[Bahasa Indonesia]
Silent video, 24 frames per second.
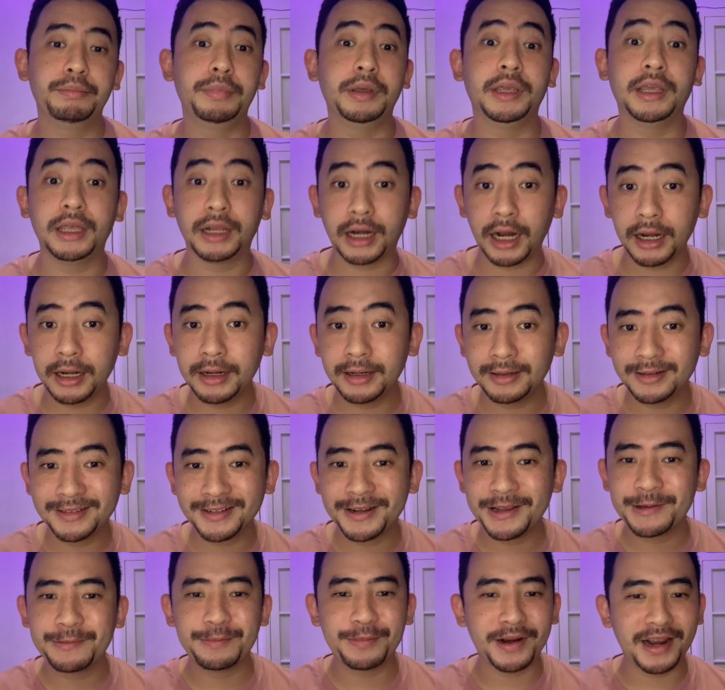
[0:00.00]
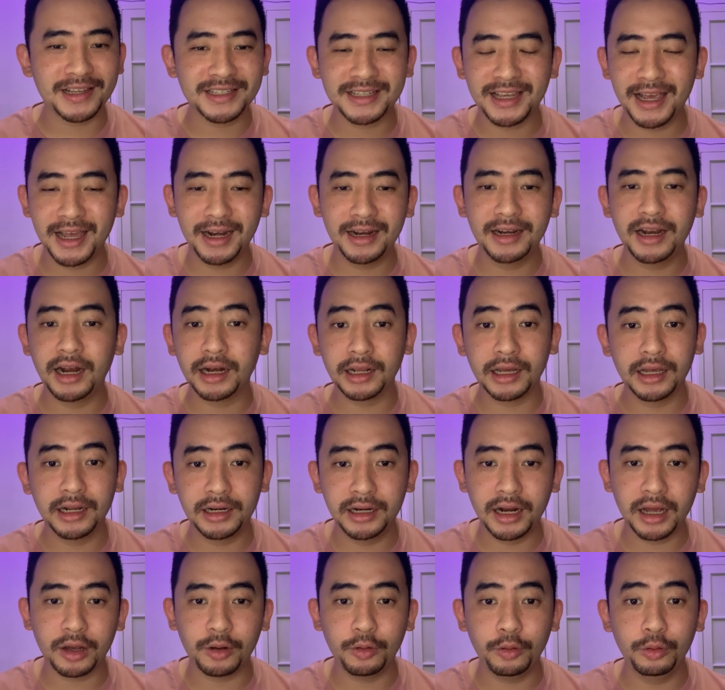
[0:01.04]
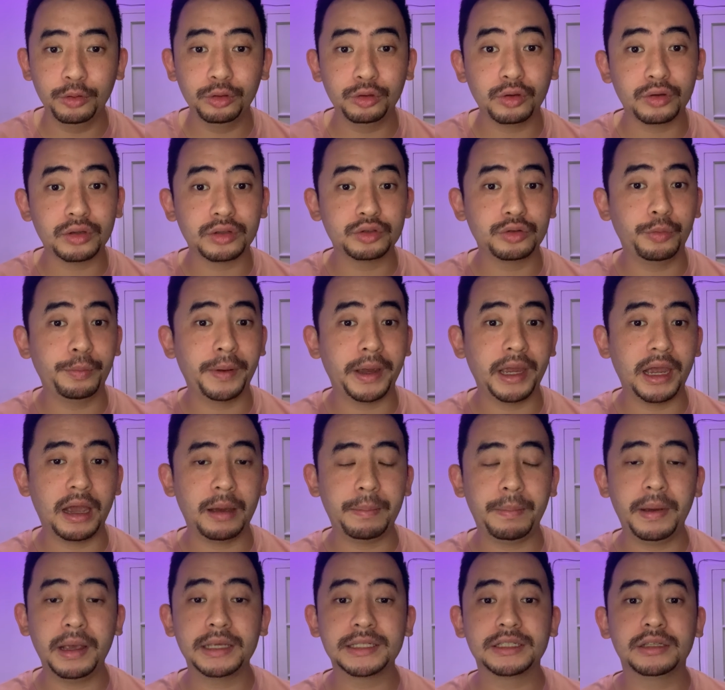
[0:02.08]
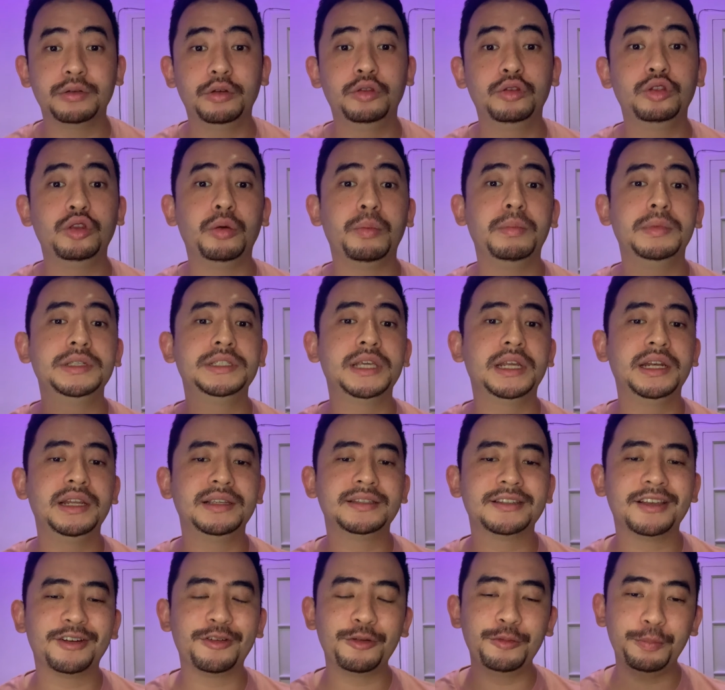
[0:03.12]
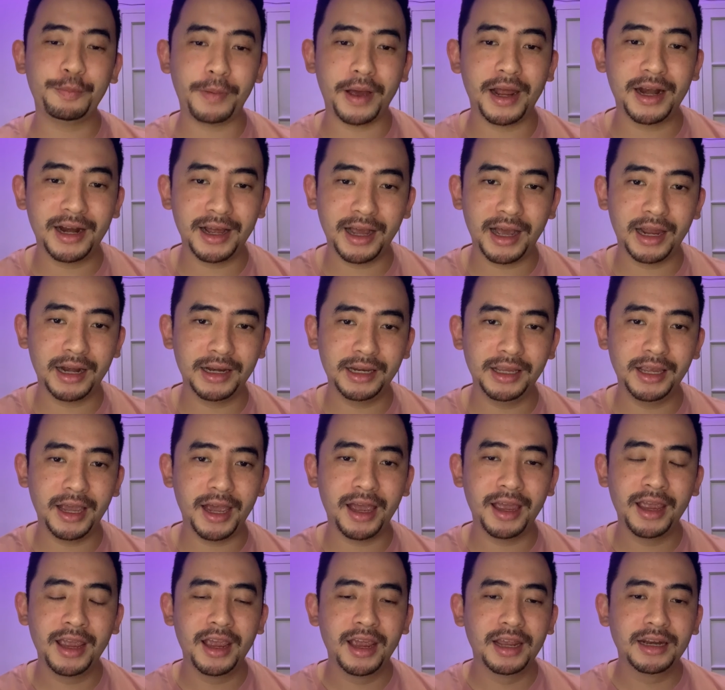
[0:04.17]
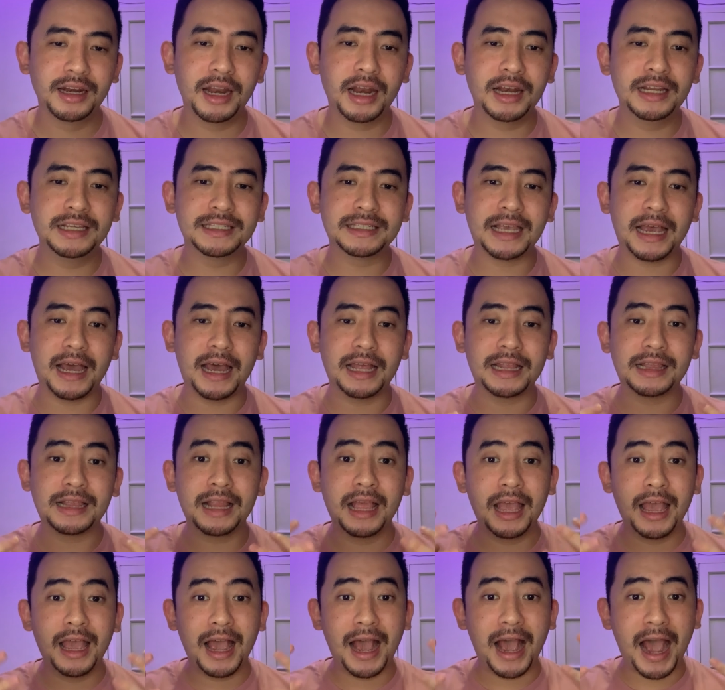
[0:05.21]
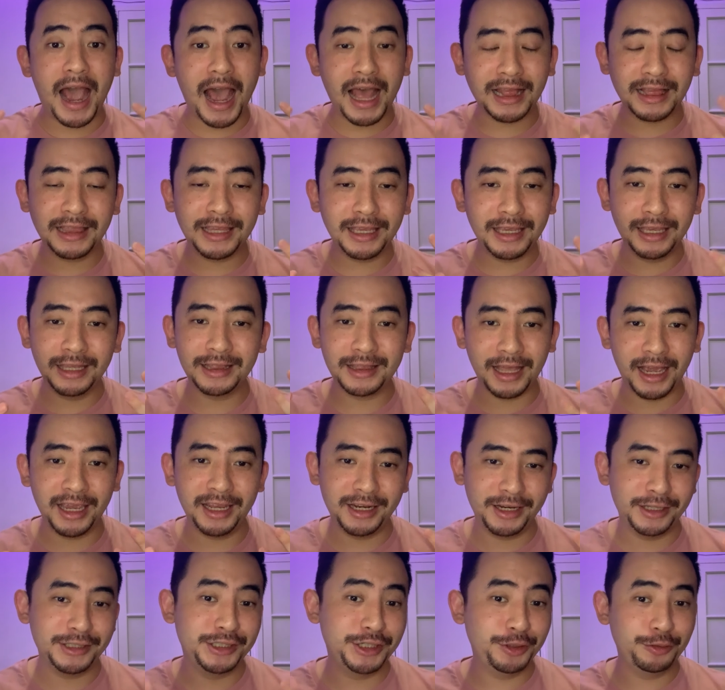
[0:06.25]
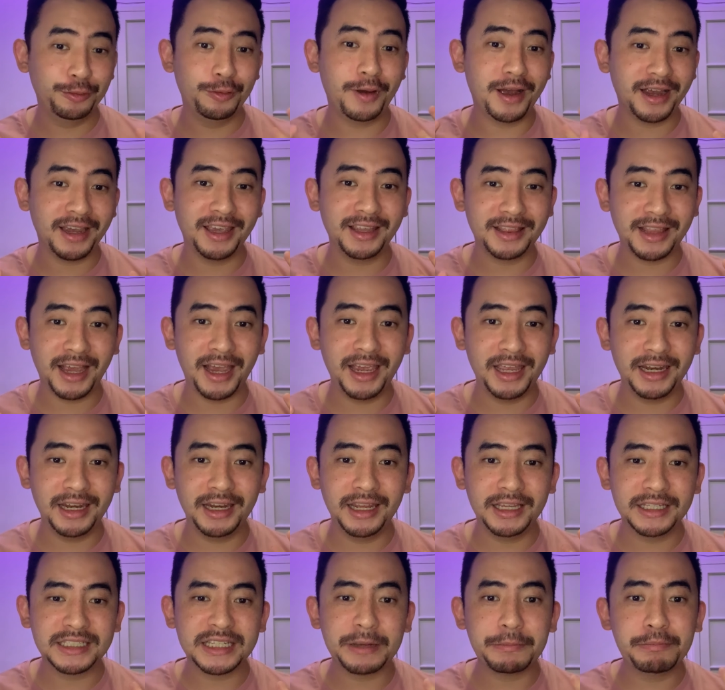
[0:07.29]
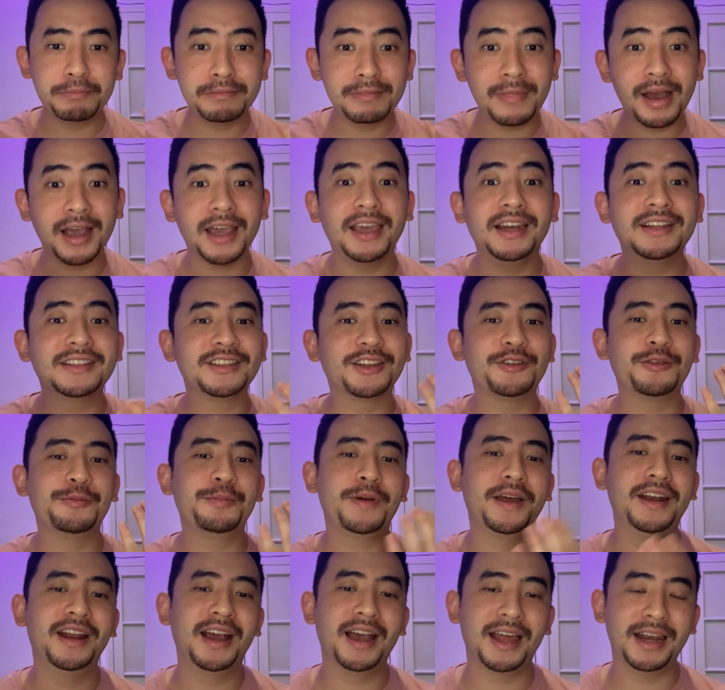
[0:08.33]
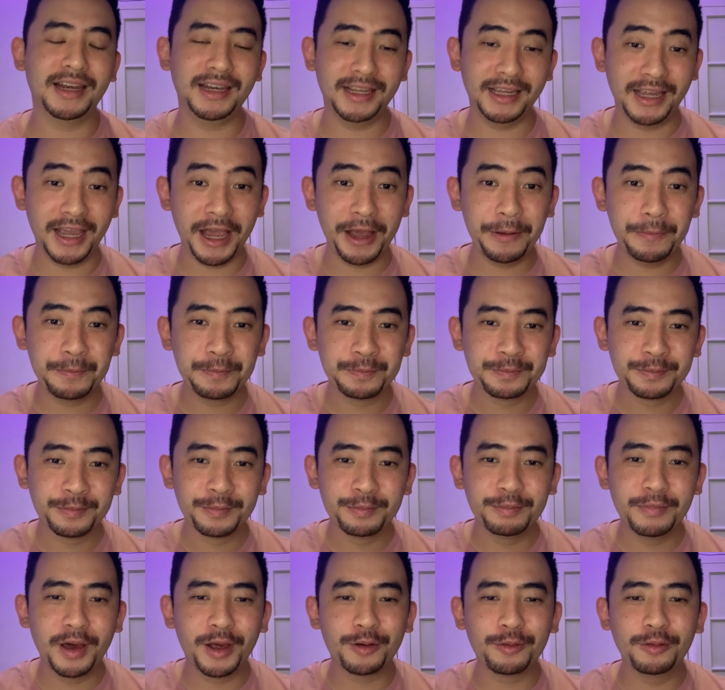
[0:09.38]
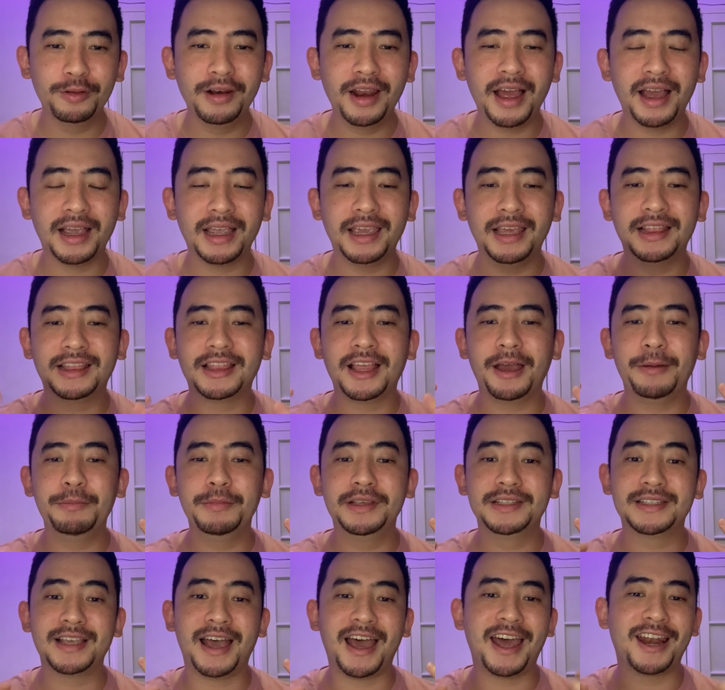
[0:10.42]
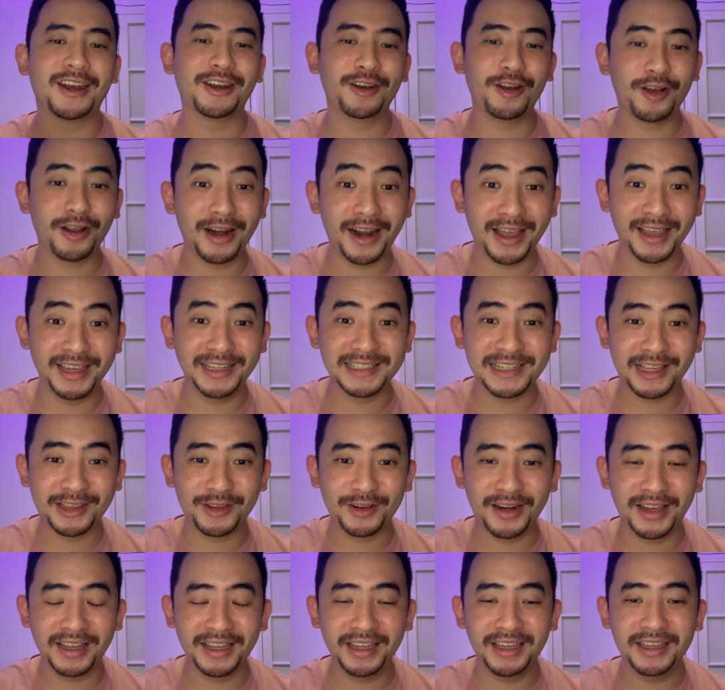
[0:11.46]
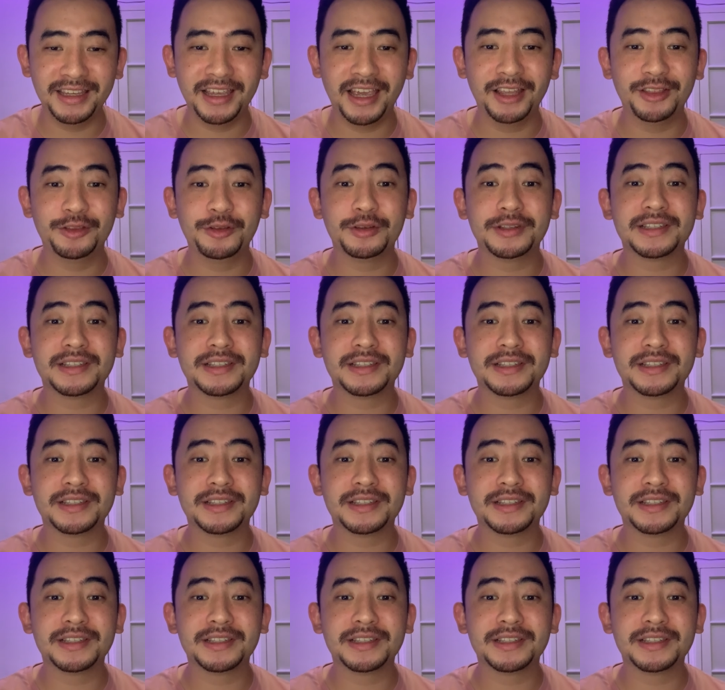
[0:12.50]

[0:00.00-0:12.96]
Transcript: pikiran, perasaan dan kehendak untuk supaya apa untuk menjadi serupa dengan dia dan di saat hati kita ini jiwa kita ini semakin serupa dengan dia barulah kita bisa unlock lagi satu lagi yaitu